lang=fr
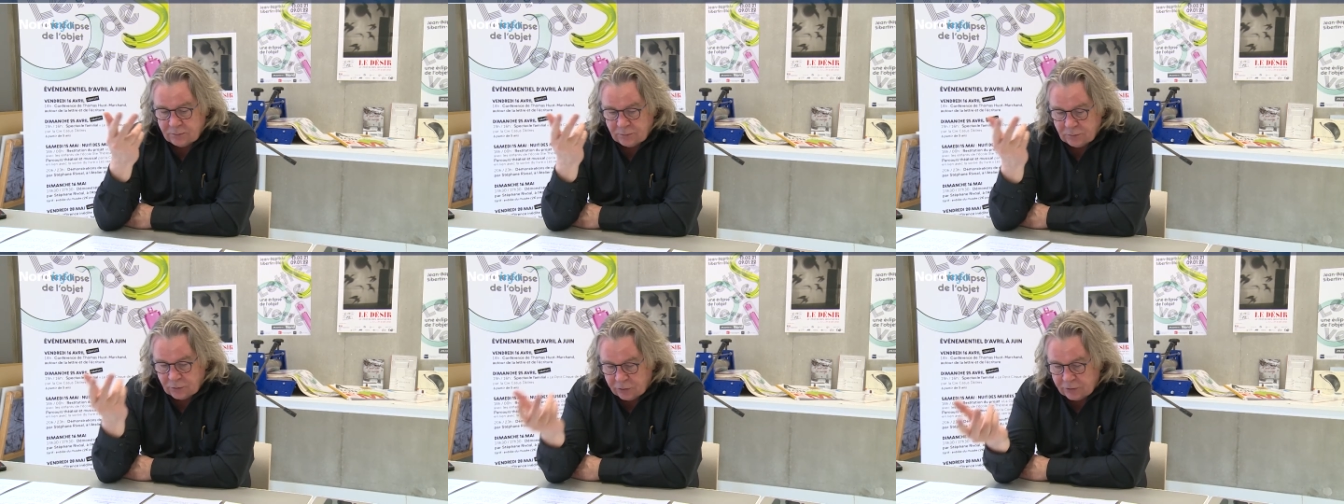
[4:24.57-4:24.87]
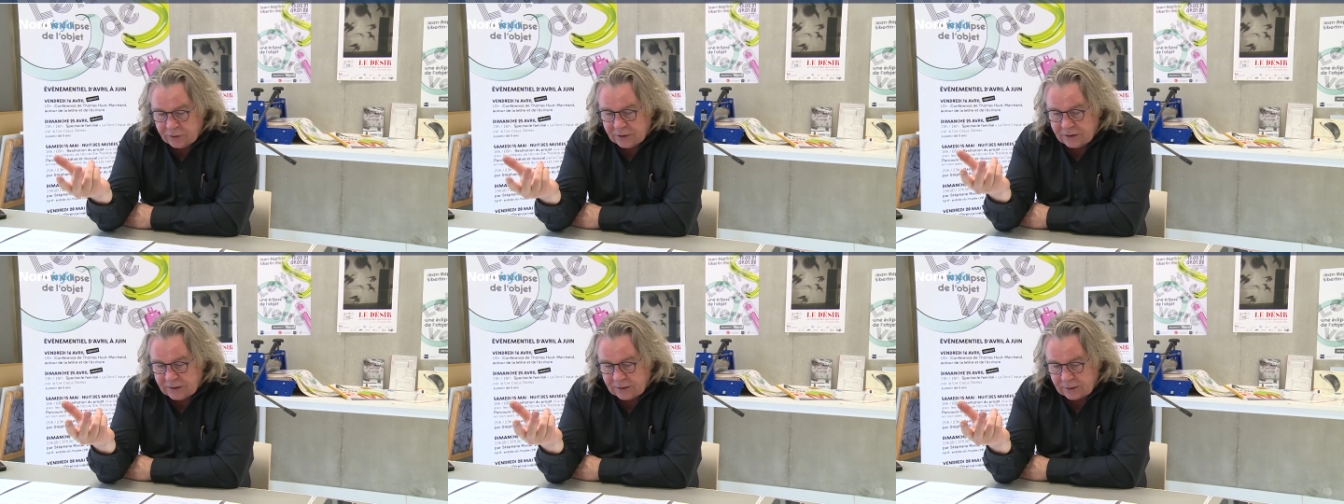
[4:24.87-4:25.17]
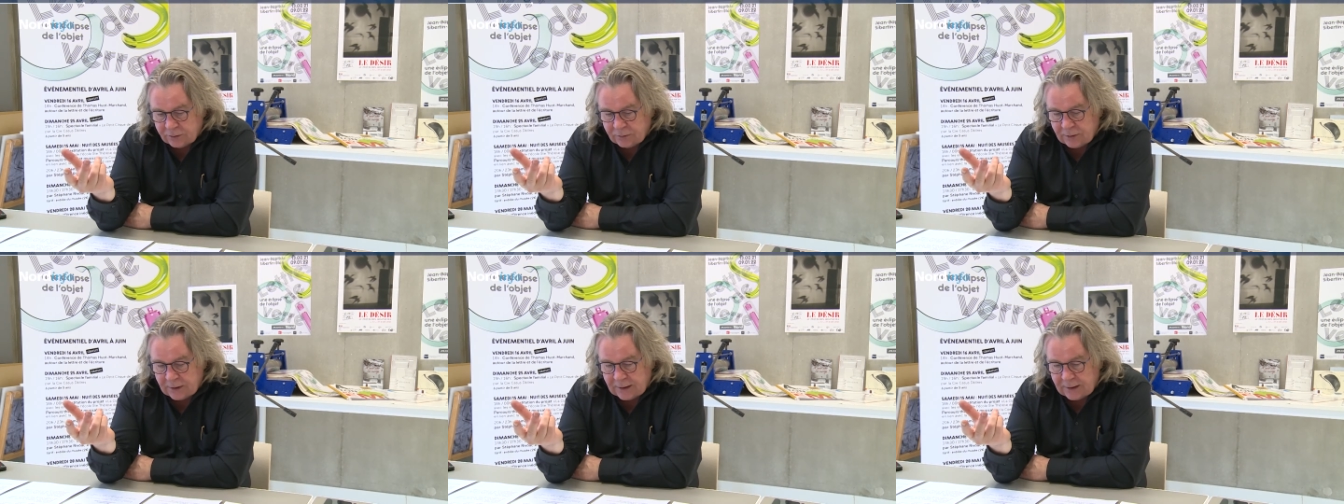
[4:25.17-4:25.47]
le
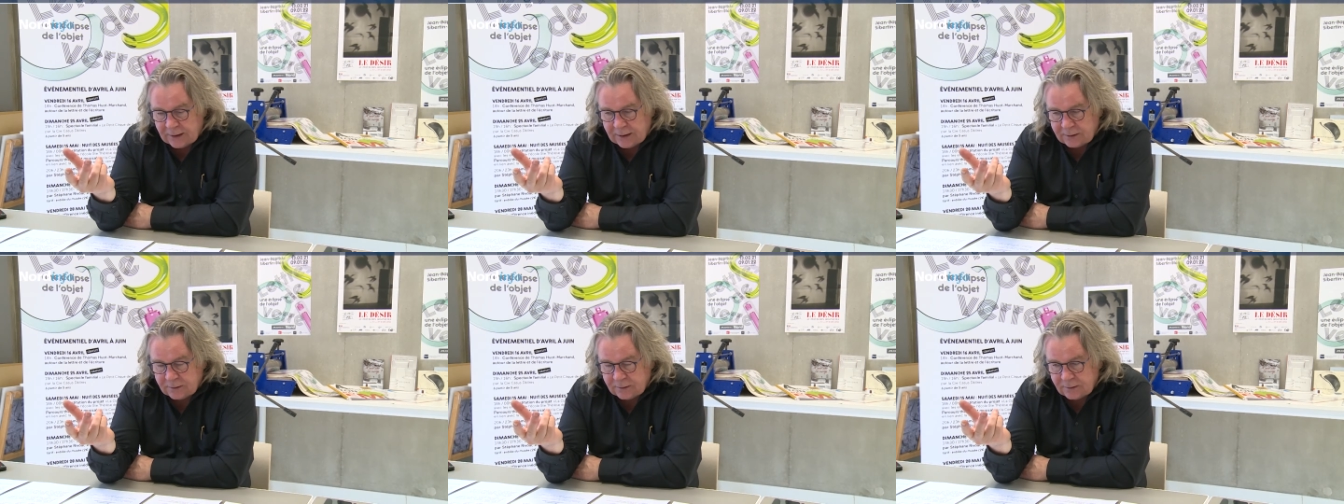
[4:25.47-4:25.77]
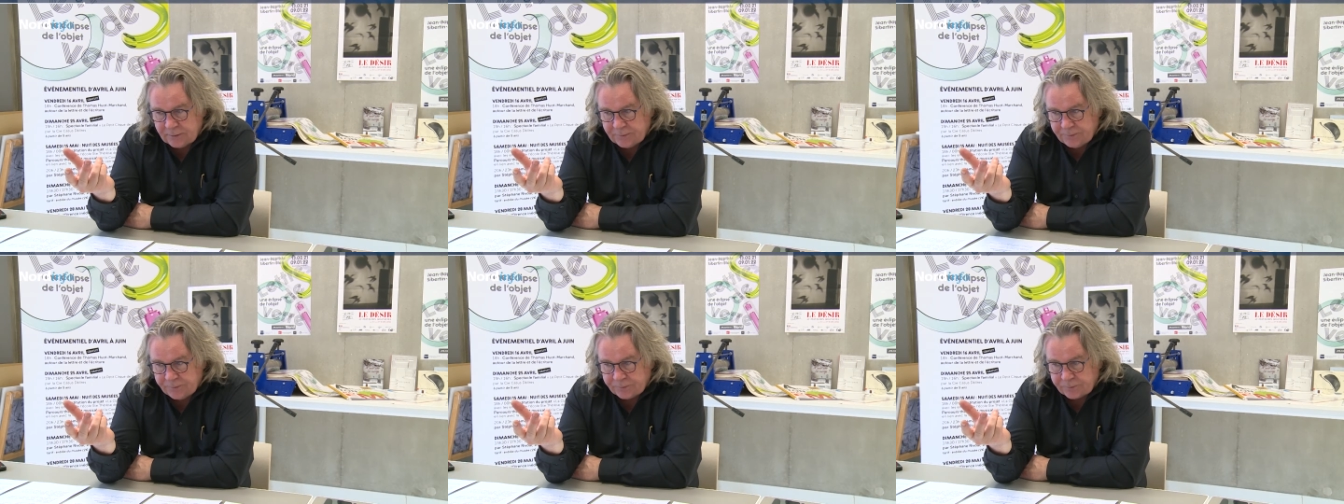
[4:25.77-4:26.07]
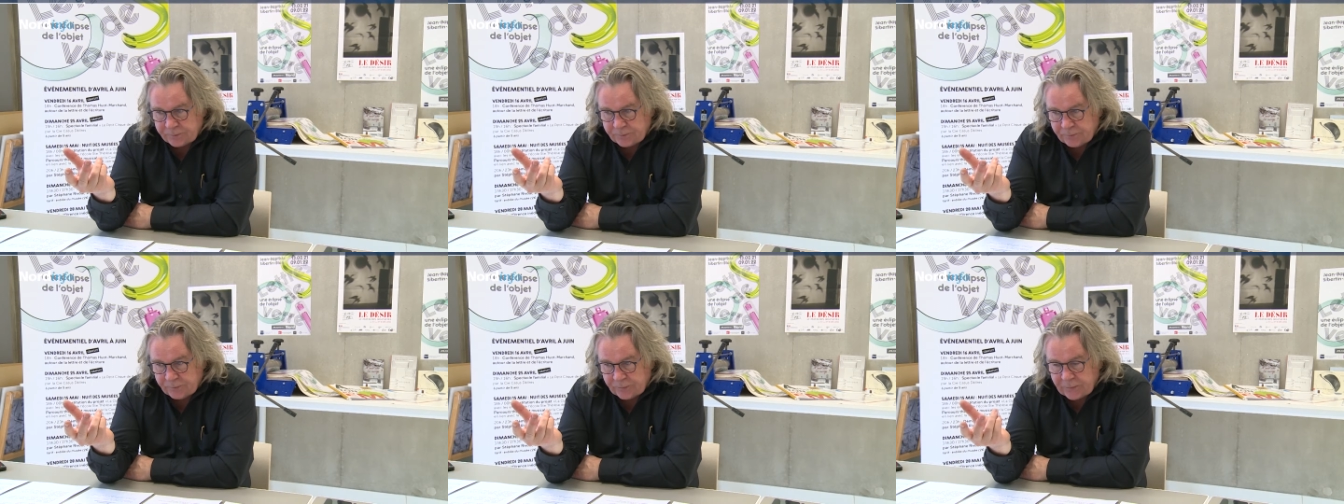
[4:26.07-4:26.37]
désir de la lettre
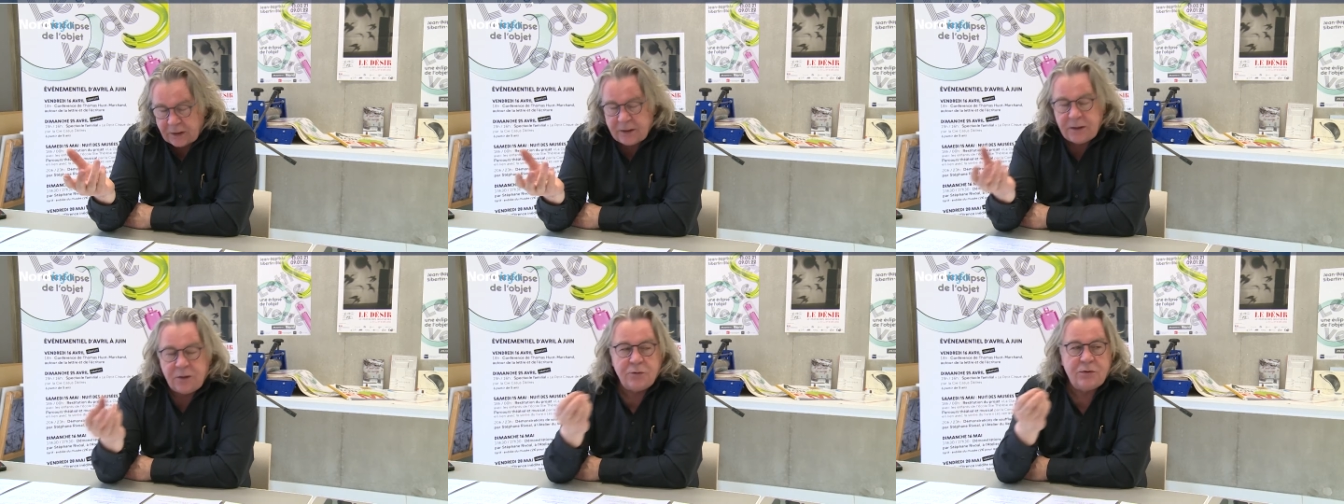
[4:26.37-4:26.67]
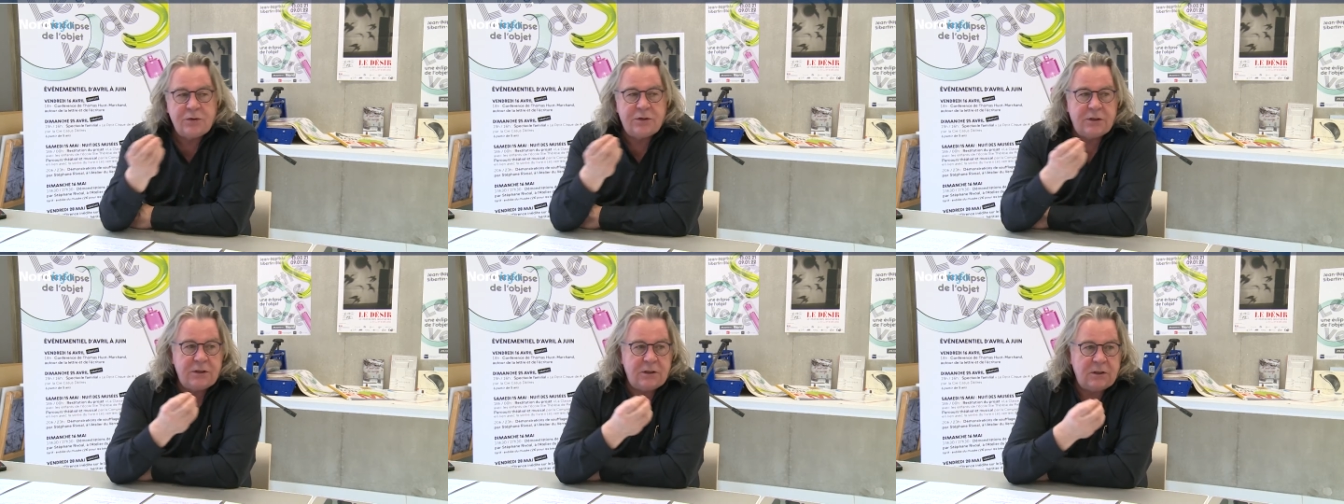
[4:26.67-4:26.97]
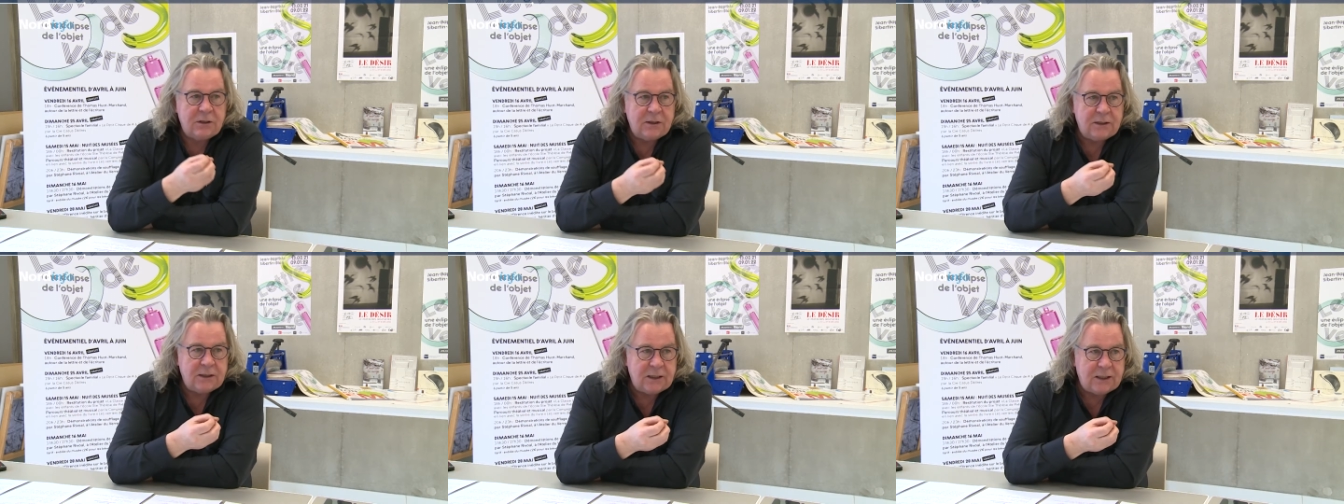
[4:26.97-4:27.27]
et
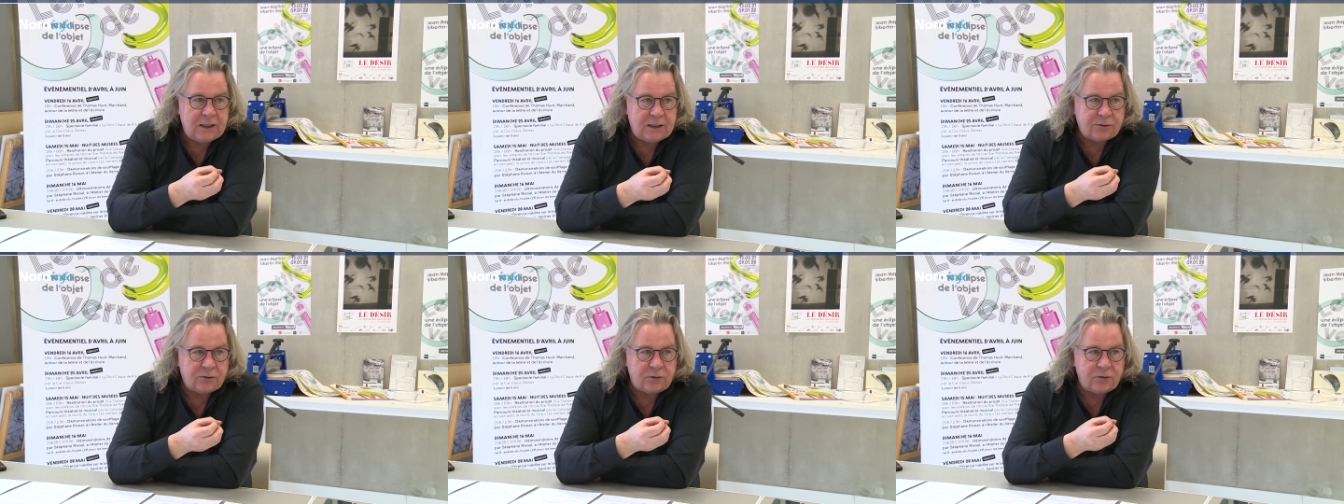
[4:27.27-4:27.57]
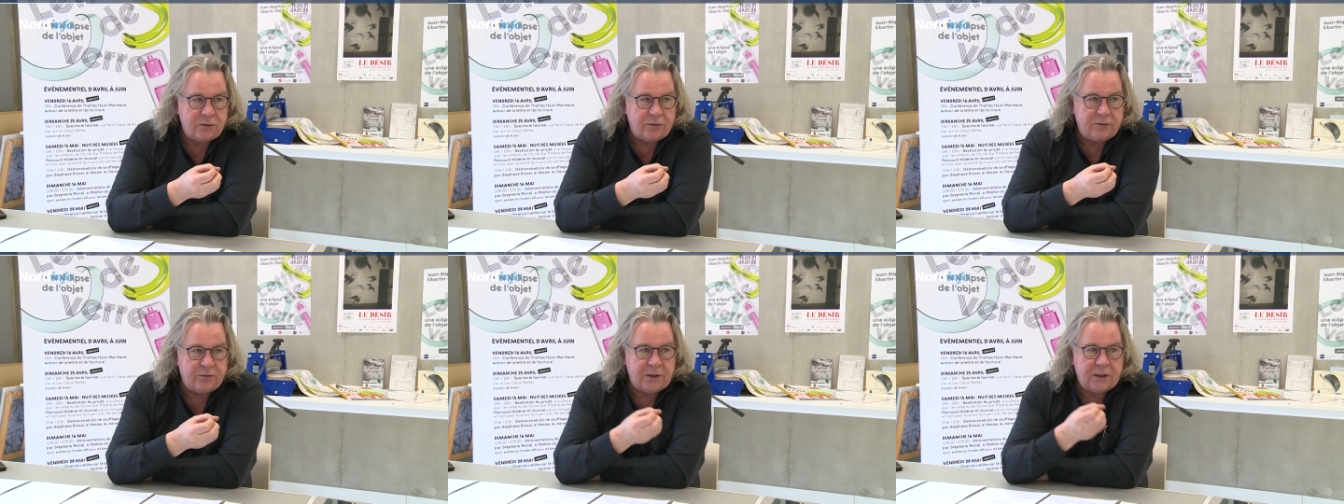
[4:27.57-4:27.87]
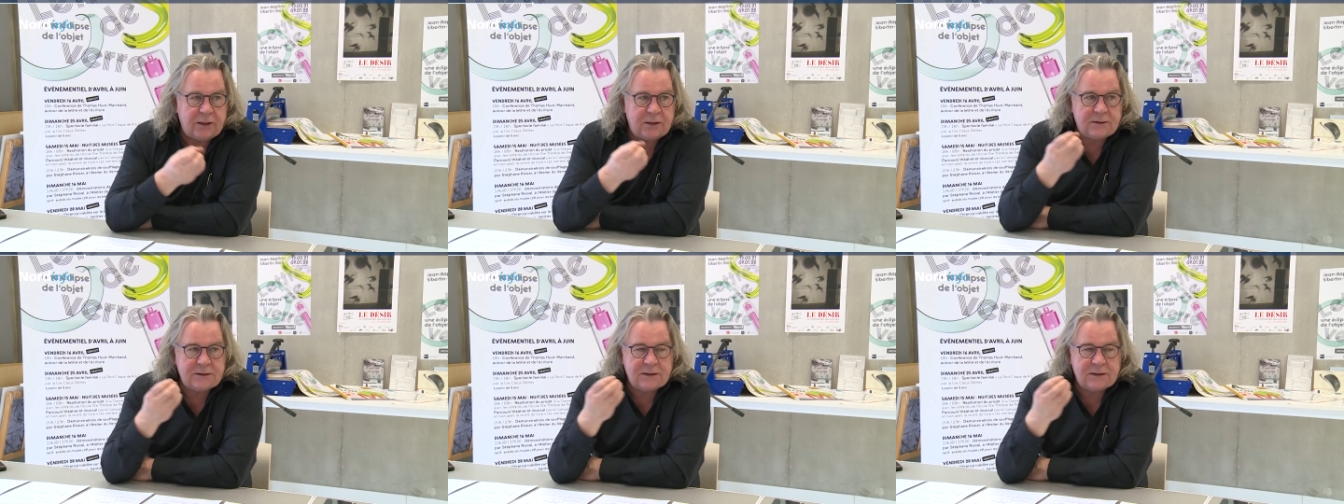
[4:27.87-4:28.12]
aussi les lettres de verre ».